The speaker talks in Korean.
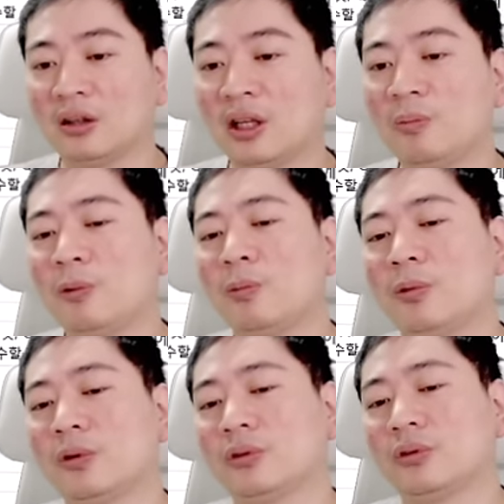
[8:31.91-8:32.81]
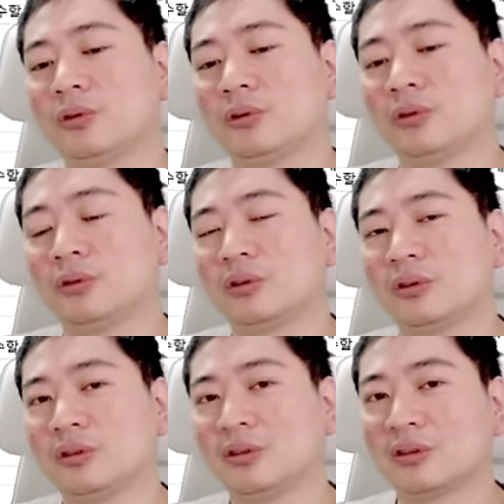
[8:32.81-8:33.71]
대부분
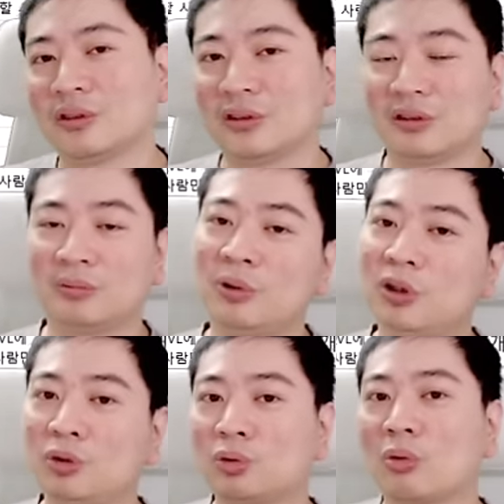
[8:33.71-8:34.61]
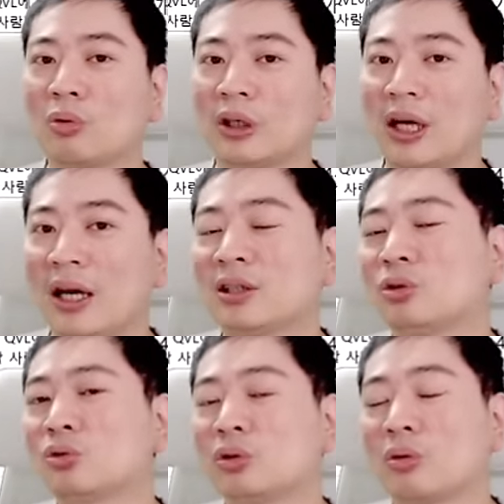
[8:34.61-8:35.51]
그 B690이나
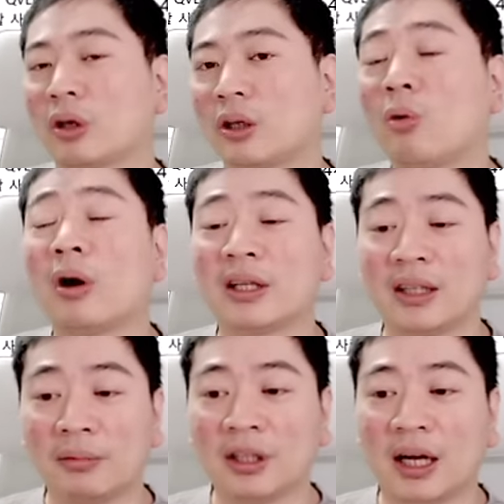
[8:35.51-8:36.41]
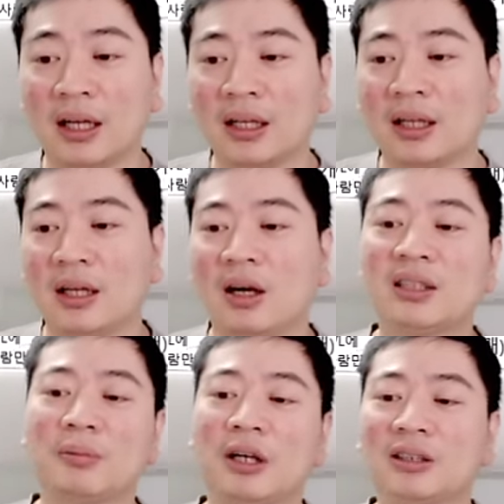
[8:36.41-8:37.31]
X670에는 호환이 됩니다.
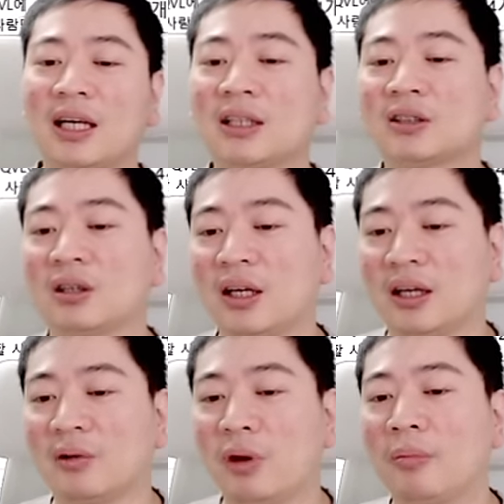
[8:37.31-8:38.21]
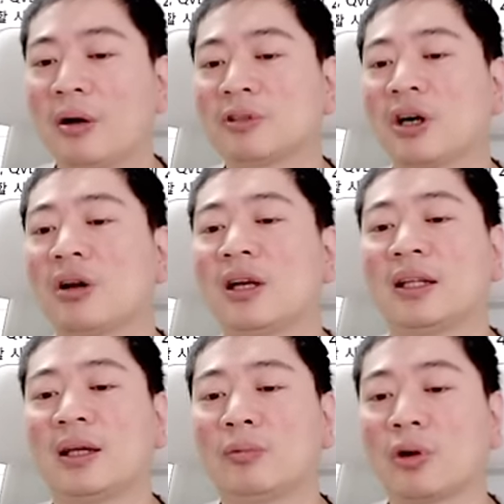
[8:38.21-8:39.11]
하지만 사기 전에 웬만하면
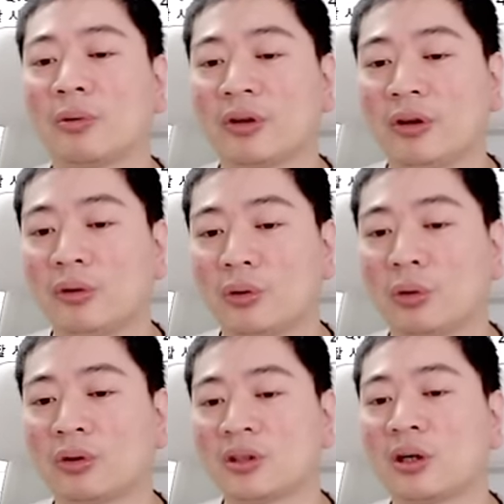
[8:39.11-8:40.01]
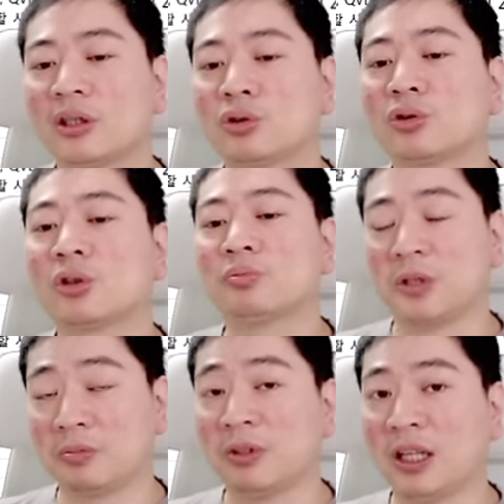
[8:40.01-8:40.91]
서린한테 물어보세요. 이것도 서린
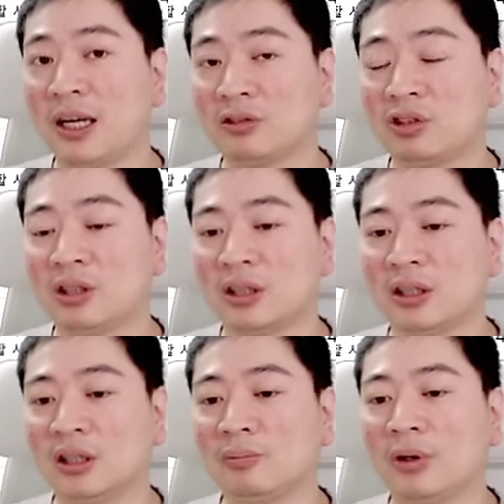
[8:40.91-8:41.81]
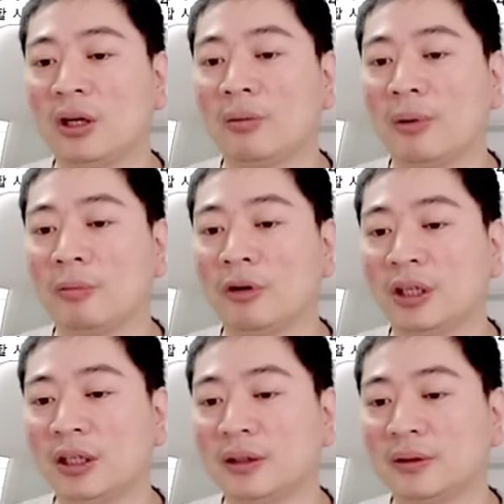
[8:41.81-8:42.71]
수입입니다. G스킬 플레어
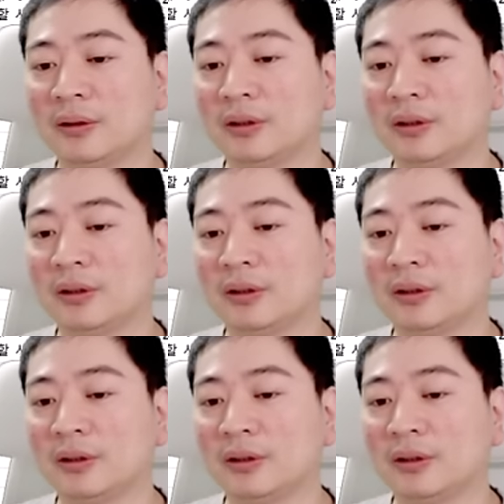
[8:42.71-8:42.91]
메모리